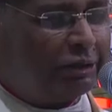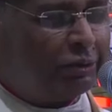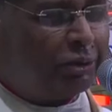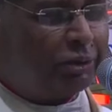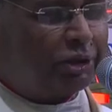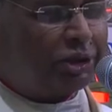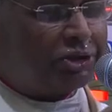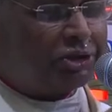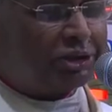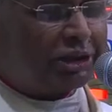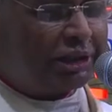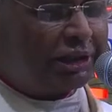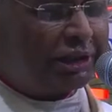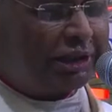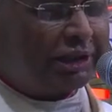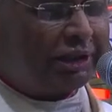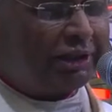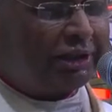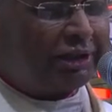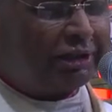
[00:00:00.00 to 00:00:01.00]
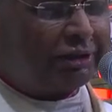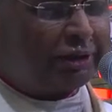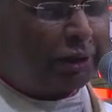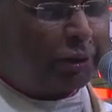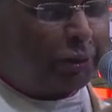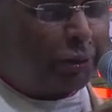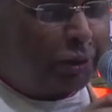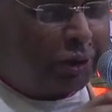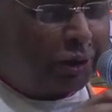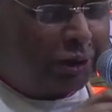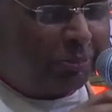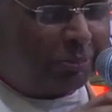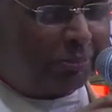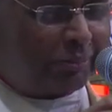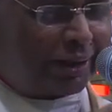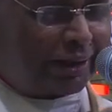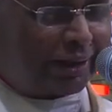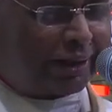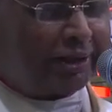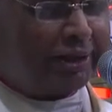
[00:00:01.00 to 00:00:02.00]
நோக்கி செல்லுகின்ற தன்னுடைய
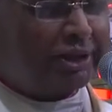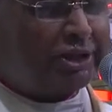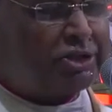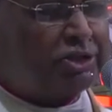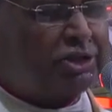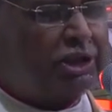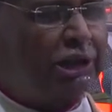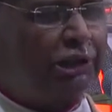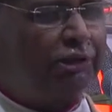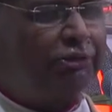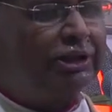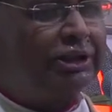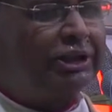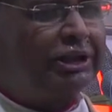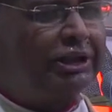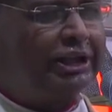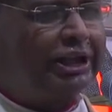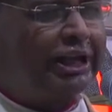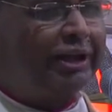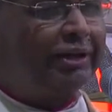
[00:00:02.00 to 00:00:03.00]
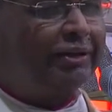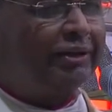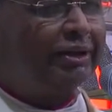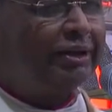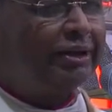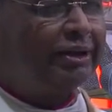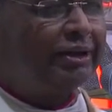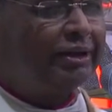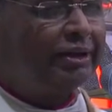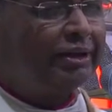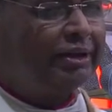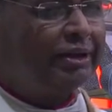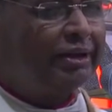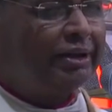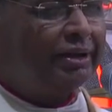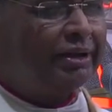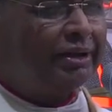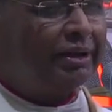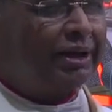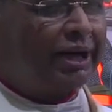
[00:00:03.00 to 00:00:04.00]
மகனின் சிலுவையையே
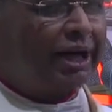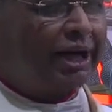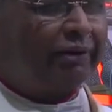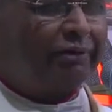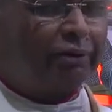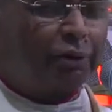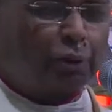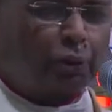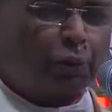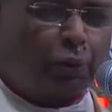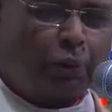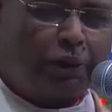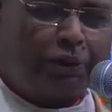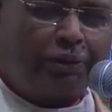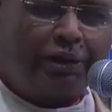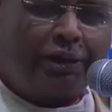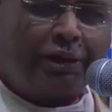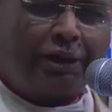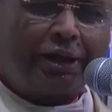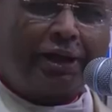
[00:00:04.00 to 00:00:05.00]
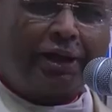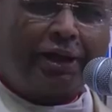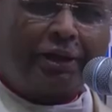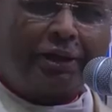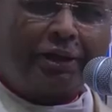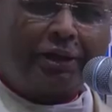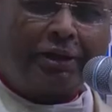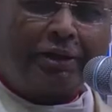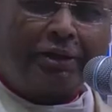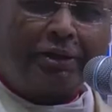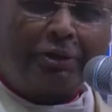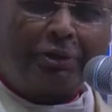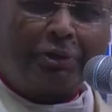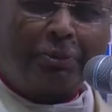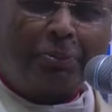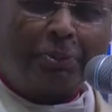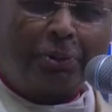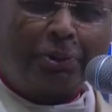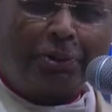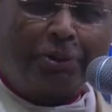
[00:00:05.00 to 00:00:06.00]
அவர் குழந்தையாக
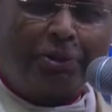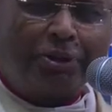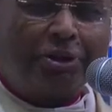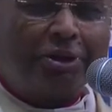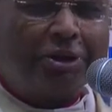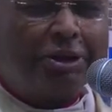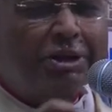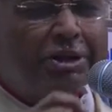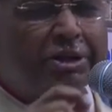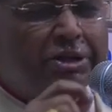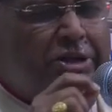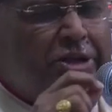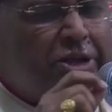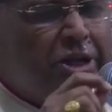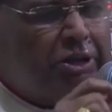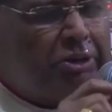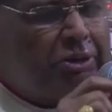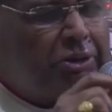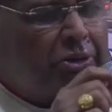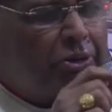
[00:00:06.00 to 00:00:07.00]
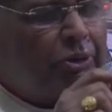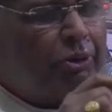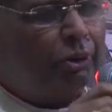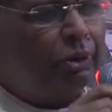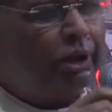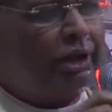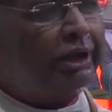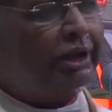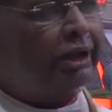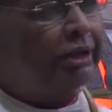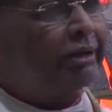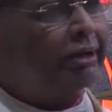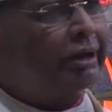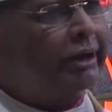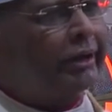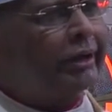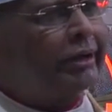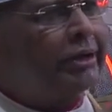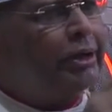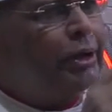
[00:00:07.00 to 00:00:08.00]
இருக்கும் பொழுது ஏற்றுக்கொள்ளுகின்ற
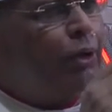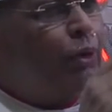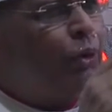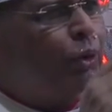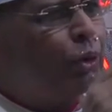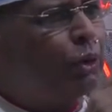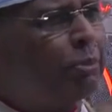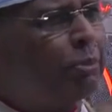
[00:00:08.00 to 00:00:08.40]
ஒரு